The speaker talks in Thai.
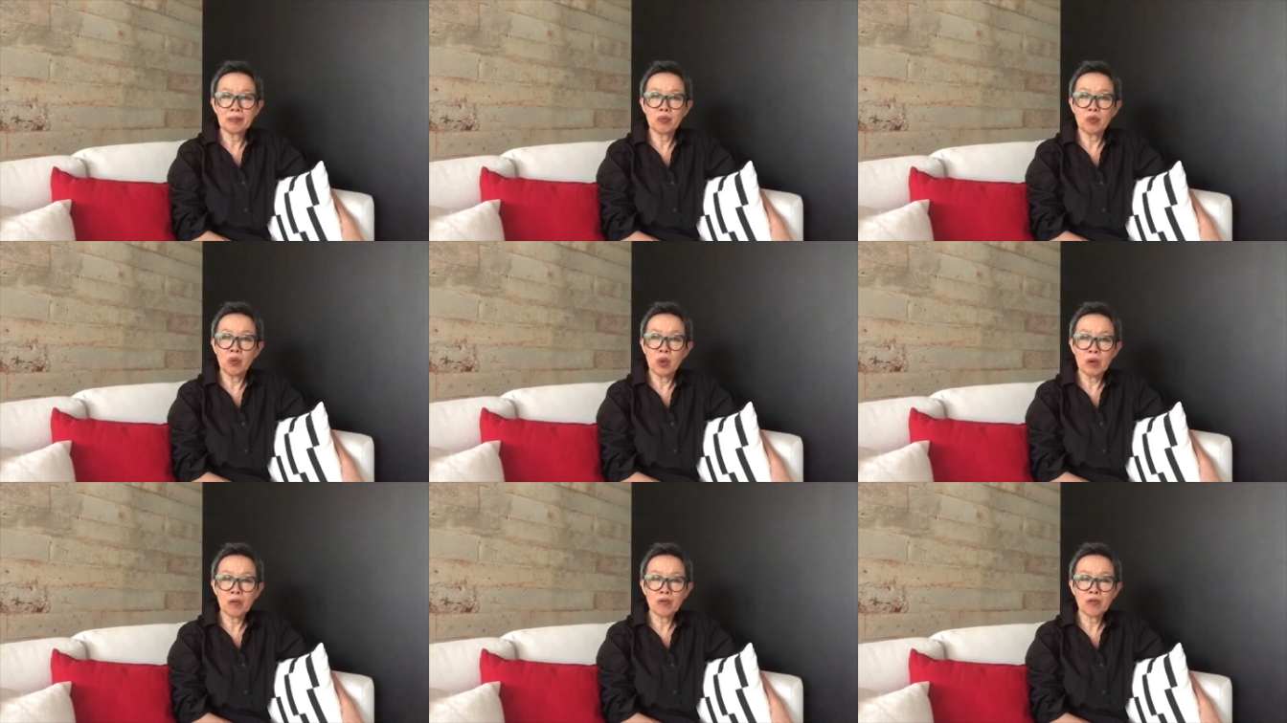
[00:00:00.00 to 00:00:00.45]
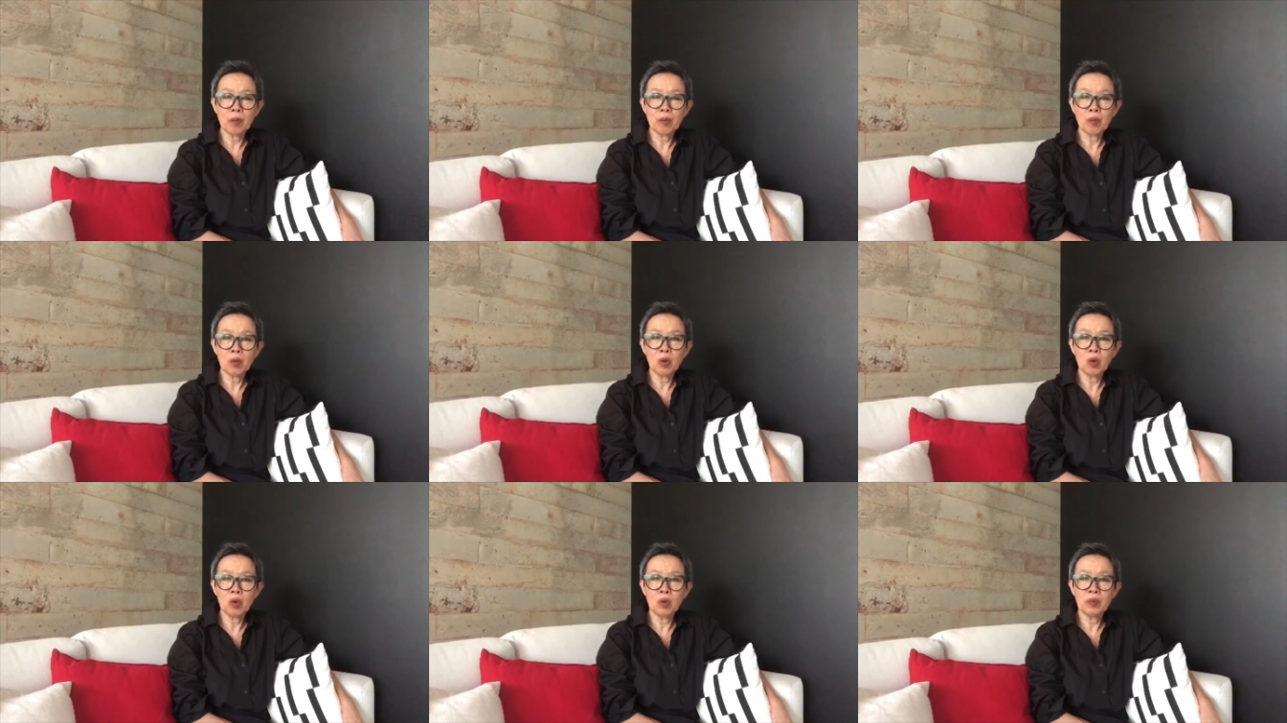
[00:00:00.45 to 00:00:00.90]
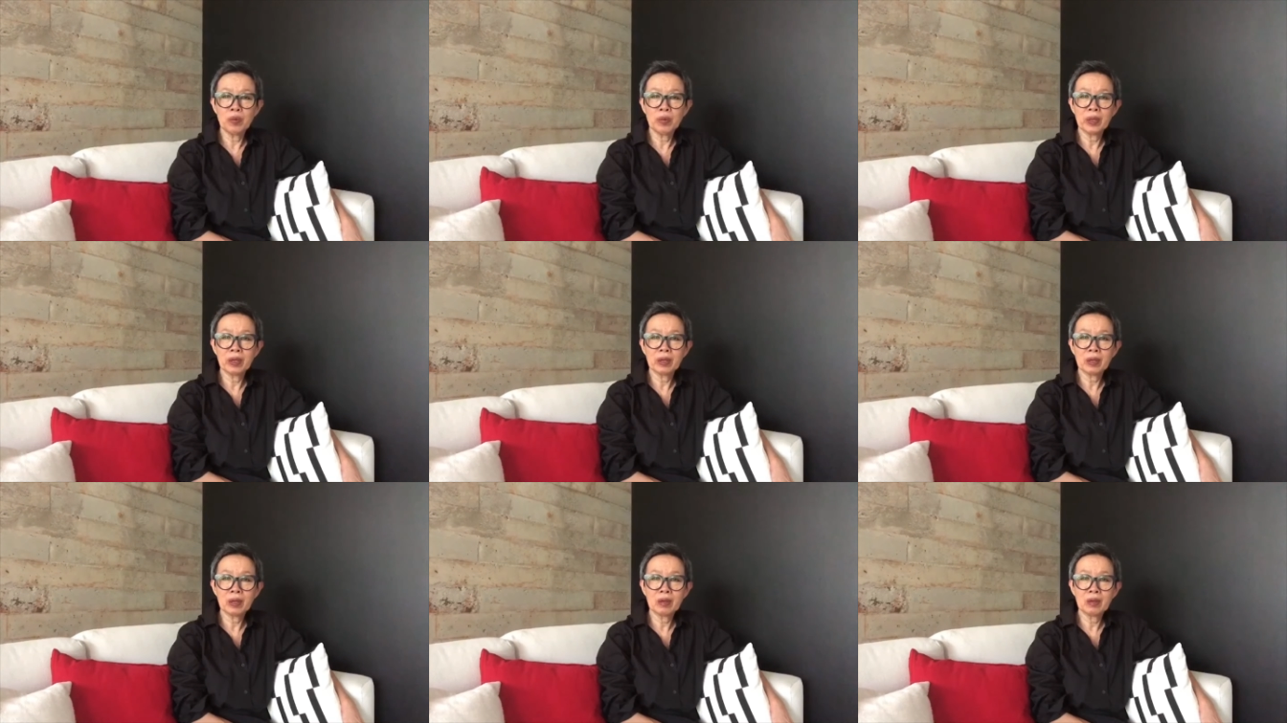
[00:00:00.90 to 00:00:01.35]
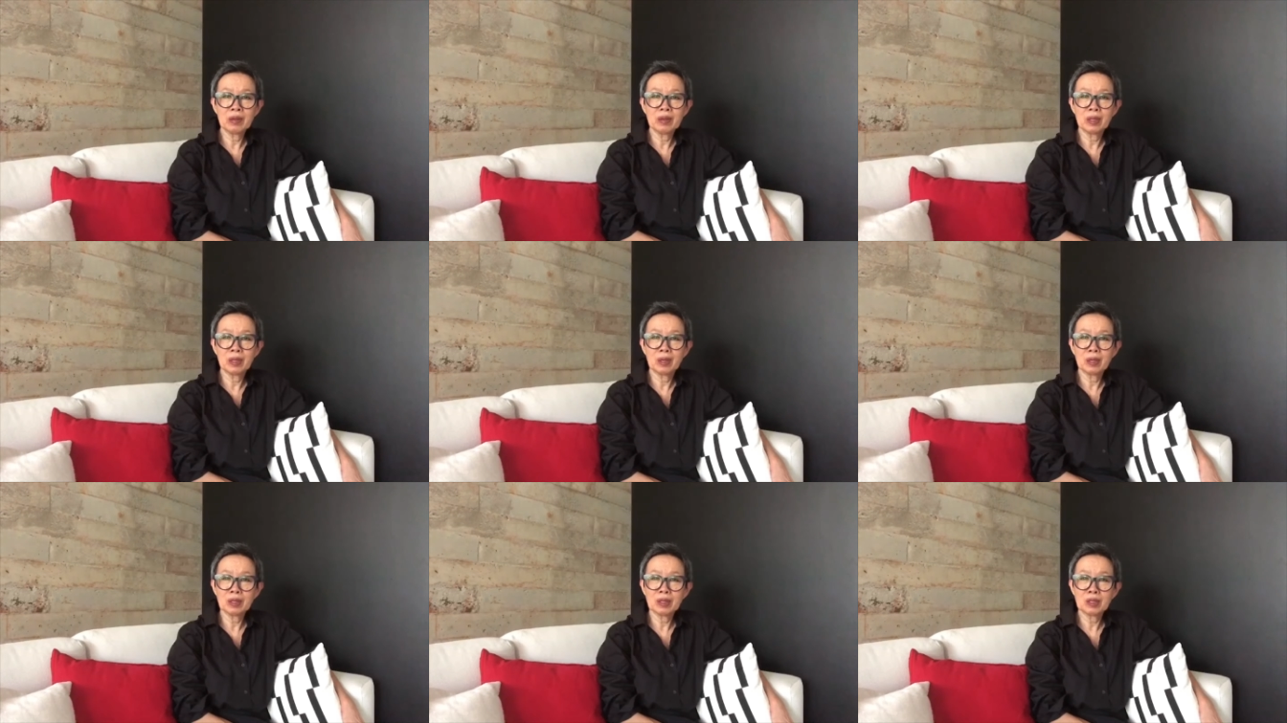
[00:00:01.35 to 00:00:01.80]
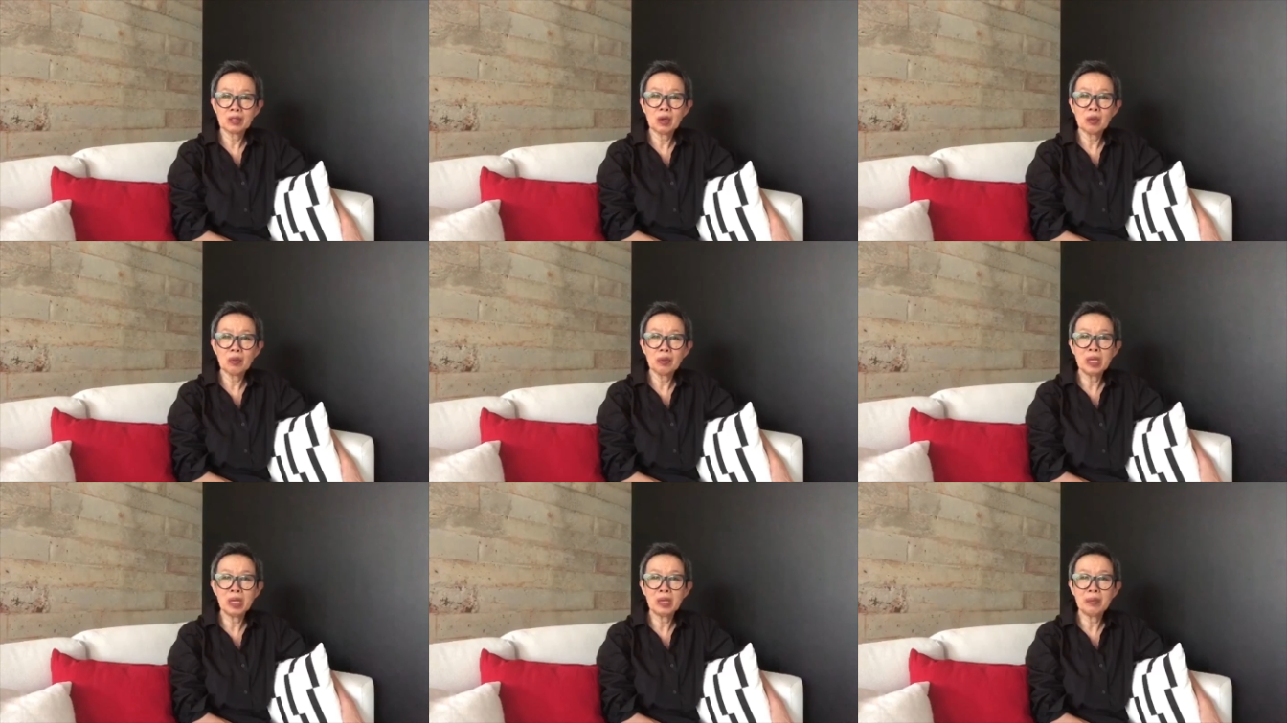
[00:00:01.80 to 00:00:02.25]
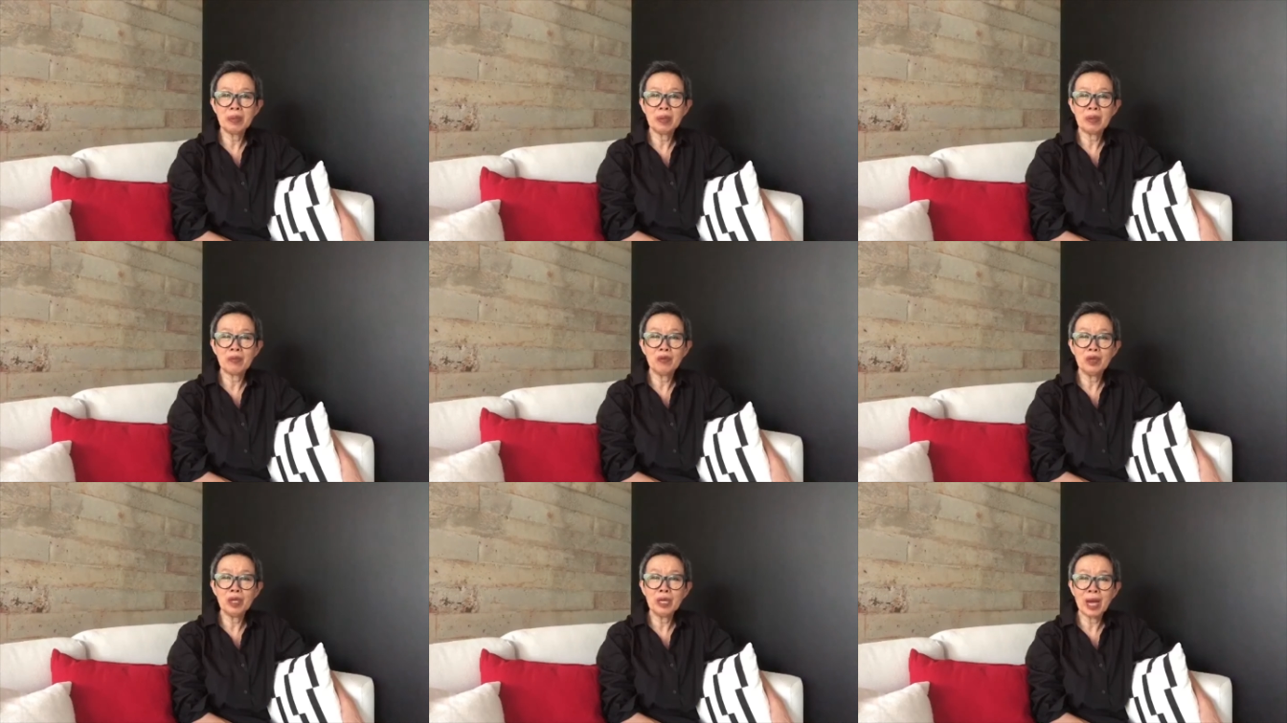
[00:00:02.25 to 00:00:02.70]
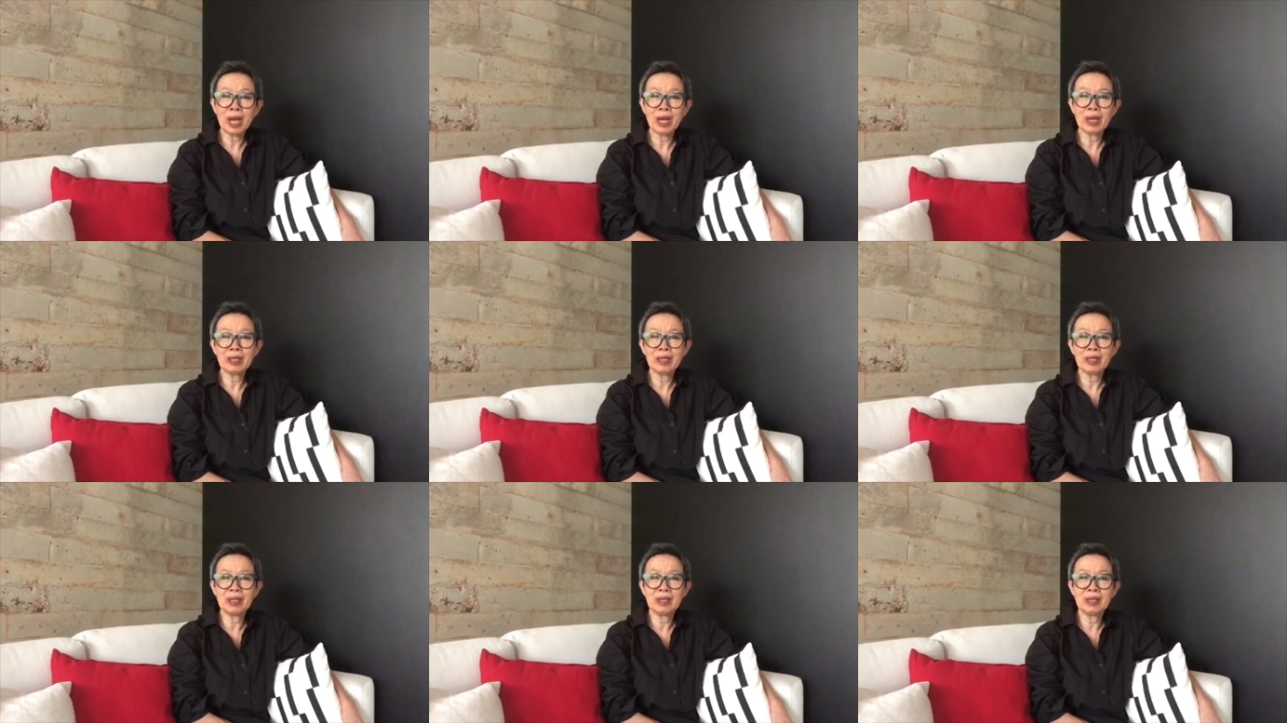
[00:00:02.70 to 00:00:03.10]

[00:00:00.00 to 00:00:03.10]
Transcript: work from home เนี่ยหนึ่งก็จะต้องมีระเบียบวินัย